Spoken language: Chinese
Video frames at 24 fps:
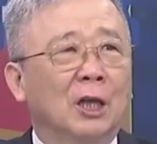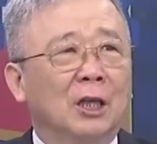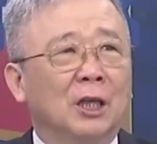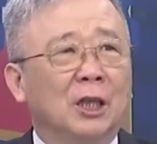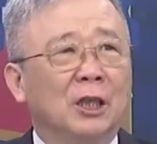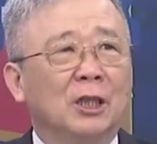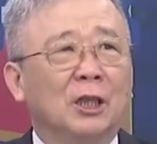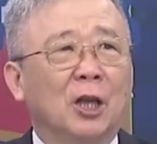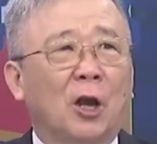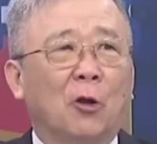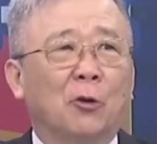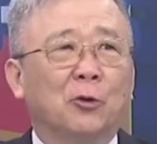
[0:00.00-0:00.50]

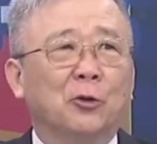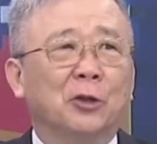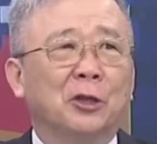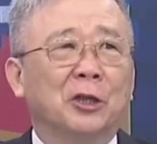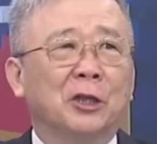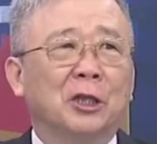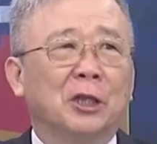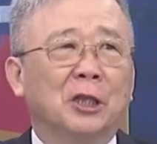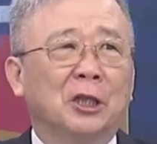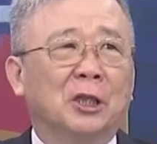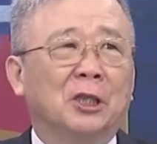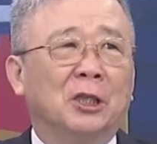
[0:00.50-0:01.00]
你讨论的
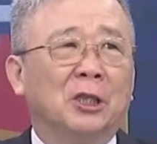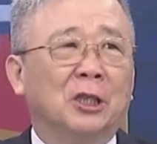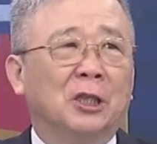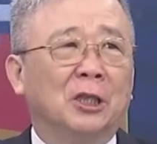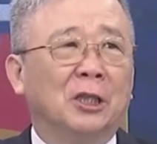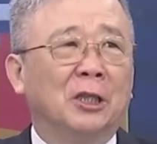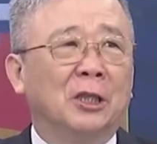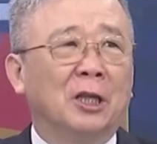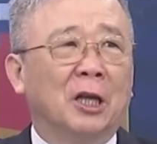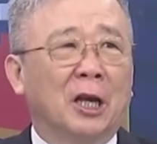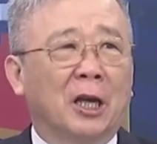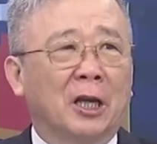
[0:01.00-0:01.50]
议
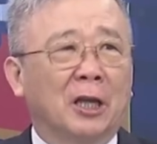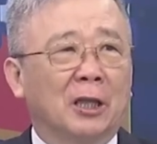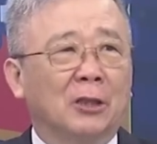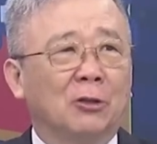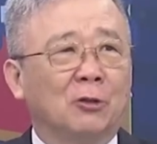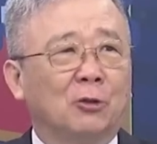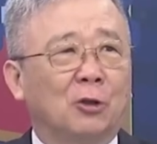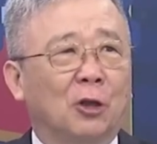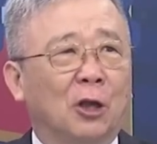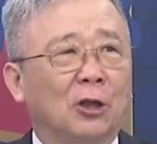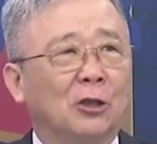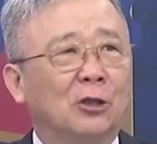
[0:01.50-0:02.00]
题应该跟
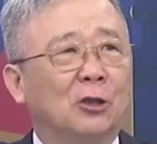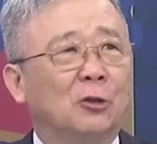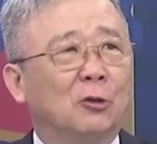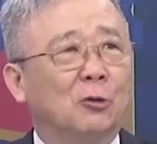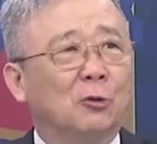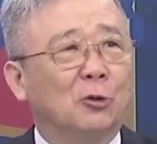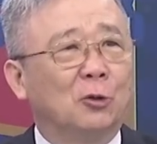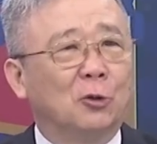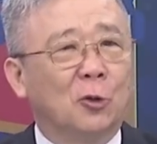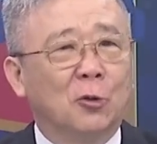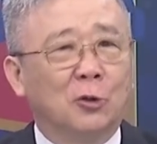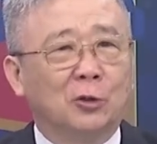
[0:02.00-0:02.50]
全
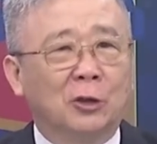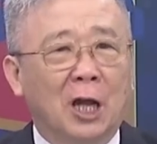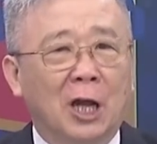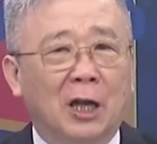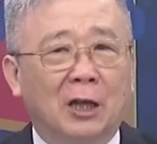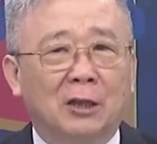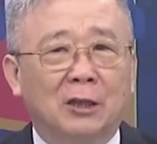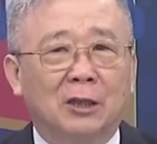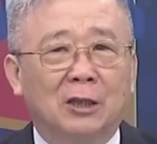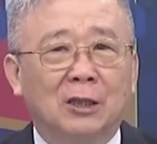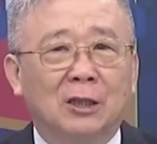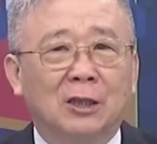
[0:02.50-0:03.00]
球重
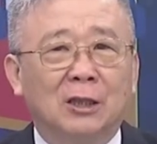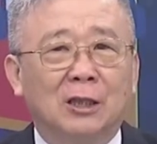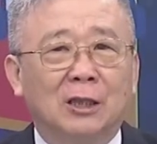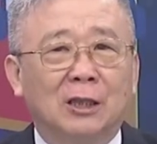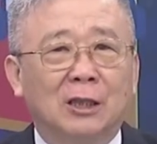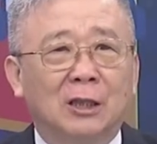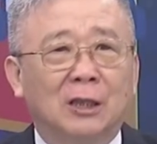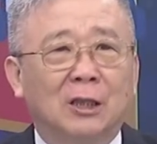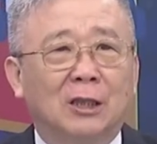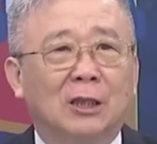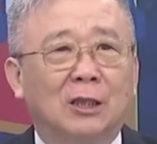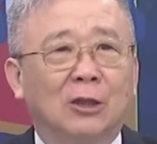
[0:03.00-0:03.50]
大的经济
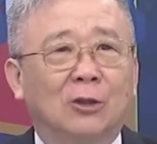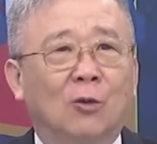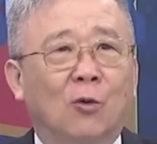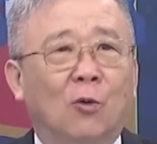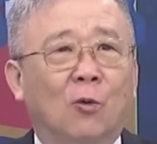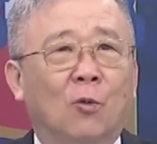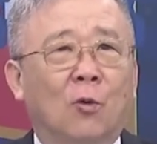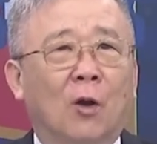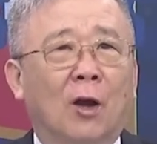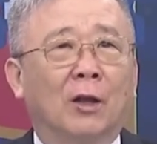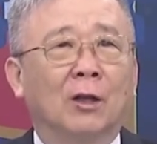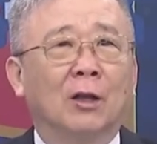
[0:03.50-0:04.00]
议题有
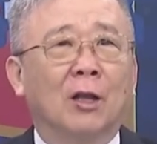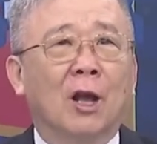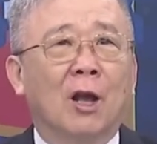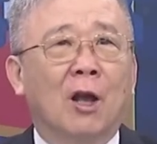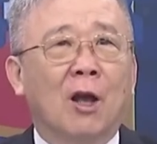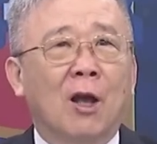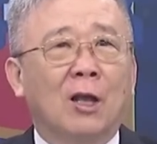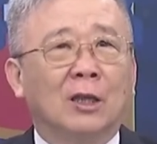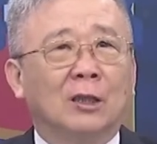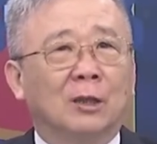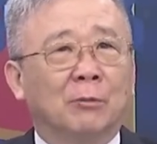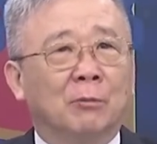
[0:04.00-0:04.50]
关。
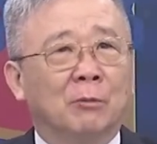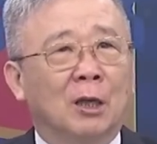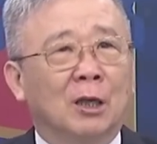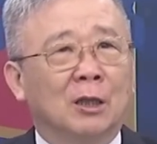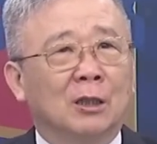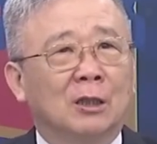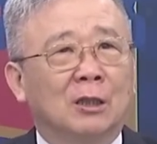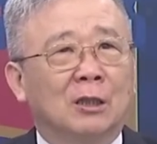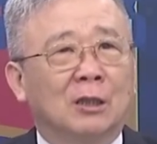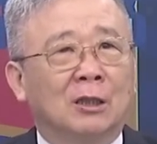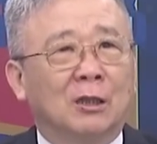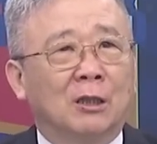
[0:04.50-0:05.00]
嗯，怎么样？